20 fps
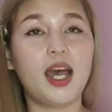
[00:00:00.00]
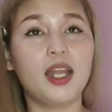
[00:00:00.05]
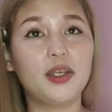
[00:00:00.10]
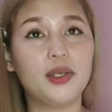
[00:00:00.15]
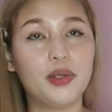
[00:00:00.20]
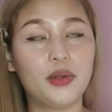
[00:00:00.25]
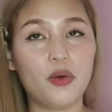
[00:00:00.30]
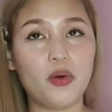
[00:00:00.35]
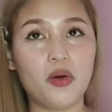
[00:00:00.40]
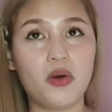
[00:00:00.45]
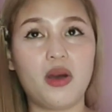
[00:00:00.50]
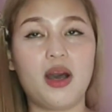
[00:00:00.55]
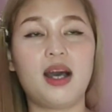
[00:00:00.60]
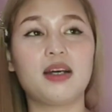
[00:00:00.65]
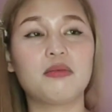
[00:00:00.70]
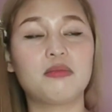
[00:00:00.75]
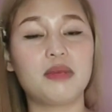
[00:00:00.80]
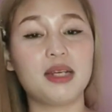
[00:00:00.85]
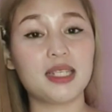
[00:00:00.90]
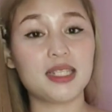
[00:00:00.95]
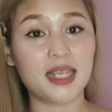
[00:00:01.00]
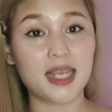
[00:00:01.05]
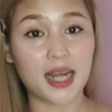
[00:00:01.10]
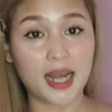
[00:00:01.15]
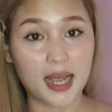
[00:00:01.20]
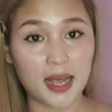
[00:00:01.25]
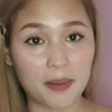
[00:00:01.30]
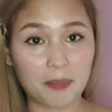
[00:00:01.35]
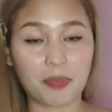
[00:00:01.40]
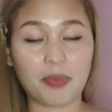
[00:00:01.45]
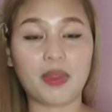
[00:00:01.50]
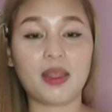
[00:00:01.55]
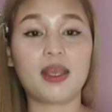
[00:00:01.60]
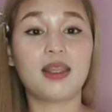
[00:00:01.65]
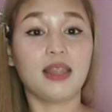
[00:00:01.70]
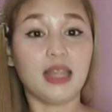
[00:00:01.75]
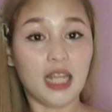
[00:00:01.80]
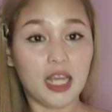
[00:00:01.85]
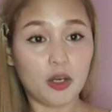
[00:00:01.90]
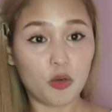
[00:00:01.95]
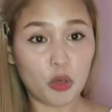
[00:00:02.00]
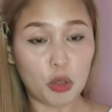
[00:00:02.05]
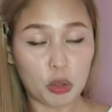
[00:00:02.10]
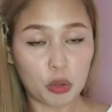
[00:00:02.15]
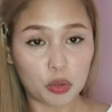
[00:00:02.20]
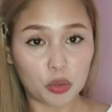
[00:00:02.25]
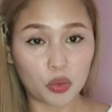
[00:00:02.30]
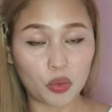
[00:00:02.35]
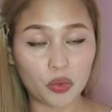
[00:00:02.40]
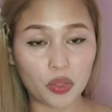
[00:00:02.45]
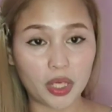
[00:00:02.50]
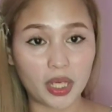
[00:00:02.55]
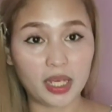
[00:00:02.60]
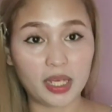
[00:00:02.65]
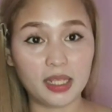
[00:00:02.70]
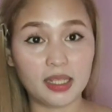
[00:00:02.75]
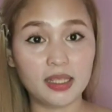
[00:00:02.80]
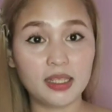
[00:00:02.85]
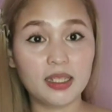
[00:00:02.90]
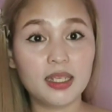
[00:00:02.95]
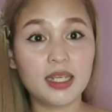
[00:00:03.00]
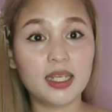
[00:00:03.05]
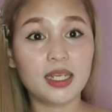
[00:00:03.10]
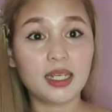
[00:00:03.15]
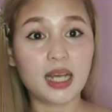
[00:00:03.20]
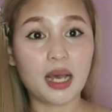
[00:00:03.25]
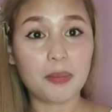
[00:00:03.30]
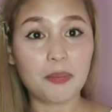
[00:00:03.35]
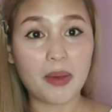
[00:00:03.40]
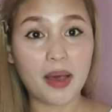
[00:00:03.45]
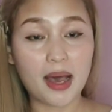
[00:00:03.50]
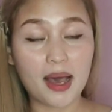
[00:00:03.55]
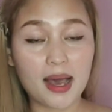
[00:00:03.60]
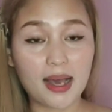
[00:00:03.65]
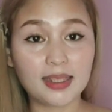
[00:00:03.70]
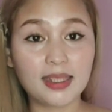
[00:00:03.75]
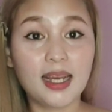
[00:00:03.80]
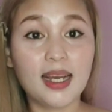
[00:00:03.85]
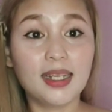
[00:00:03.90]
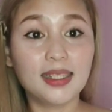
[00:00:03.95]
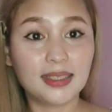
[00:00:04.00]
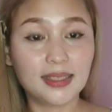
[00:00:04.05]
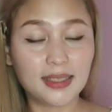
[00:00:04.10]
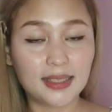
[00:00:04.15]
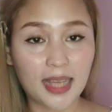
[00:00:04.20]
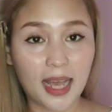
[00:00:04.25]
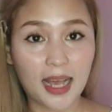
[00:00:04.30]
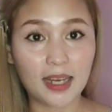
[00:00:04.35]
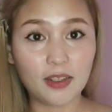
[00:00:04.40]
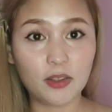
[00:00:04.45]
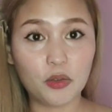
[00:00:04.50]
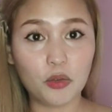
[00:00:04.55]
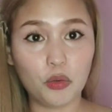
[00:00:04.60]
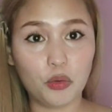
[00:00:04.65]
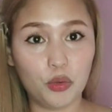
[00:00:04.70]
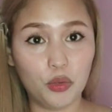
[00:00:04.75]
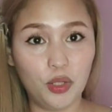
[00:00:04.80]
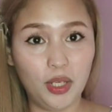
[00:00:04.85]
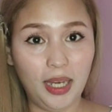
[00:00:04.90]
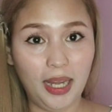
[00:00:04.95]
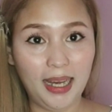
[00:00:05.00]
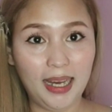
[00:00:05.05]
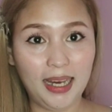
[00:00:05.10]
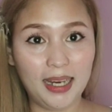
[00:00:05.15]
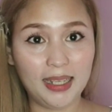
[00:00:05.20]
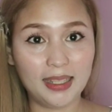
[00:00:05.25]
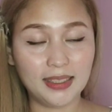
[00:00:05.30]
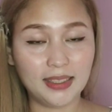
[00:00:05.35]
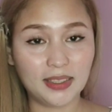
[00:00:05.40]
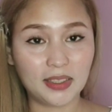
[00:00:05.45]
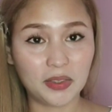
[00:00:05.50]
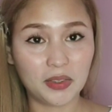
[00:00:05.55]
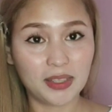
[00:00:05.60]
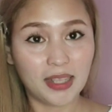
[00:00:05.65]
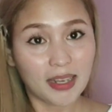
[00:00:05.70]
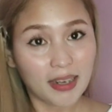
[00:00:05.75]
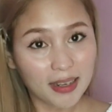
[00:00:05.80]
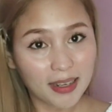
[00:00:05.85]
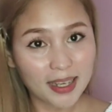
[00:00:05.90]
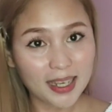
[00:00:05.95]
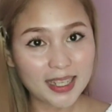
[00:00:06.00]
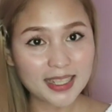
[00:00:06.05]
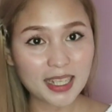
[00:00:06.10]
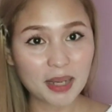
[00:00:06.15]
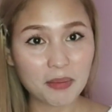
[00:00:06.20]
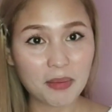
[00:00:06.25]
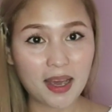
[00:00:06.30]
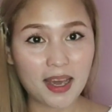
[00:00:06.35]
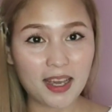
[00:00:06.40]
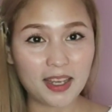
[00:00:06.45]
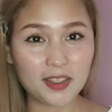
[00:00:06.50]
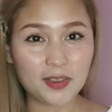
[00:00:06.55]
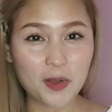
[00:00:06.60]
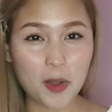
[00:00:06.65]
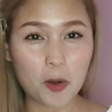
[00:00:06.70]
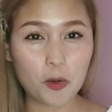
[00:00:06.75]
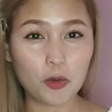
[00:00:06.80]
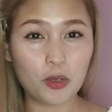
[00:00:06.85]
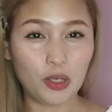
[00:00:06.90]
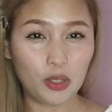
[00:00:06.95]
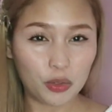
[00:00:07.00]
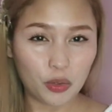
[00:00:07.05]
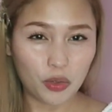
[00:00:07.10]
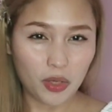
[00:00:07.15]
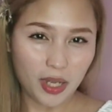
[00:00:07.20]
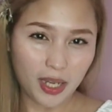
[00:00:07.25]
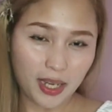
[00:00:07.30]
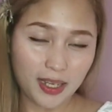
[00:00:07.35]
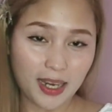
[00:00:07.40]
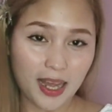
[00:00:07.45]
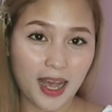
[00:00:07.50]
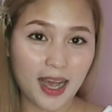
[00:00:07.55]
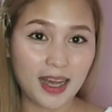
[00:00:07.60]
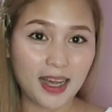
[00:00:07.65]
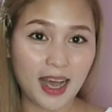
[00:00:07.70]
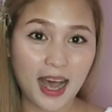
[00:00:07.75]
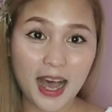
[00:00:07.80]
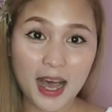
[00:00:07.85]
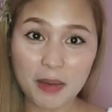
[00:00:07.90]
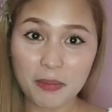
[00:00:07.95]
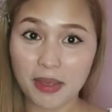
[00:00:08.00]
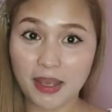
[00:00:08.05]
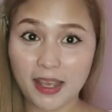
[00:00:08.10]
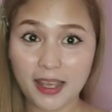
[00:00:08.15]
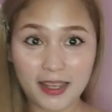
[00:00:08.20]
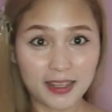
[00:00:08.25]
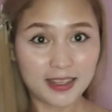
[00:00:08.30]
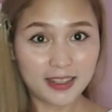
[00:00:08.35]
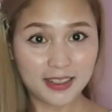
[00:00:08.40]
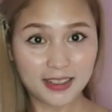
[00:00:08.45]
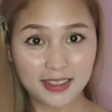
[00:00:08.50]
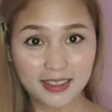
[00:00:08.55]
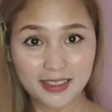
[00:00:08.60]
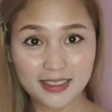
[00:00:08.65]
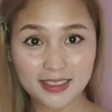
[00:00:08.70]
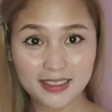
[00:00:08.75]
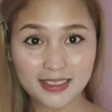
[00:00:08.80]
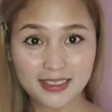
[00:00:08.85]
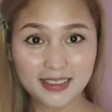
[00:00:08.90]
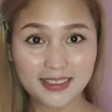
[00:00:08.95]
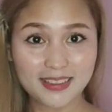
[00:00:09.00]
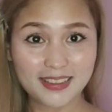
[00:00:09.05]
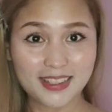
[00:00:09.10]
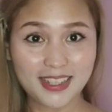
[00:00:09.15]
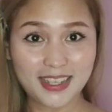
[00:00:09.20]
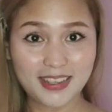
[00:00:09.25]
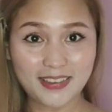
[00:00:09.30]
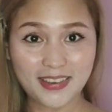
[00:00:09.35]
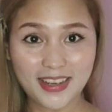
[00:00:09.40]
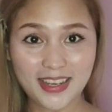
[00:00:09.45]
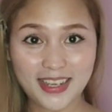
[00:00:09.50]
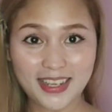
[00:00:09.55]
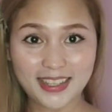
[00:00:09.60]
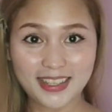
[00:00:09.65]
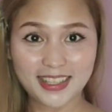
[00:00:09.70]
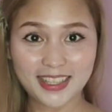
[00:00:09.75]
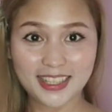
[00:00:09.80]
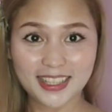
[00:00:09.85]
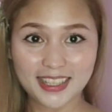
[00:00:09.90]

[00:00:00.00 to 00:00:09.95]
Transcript: ano ang masarap na lulutuin kapag tag-ulan? So tara guys, samahan nyo akong lutuin ang aming secret.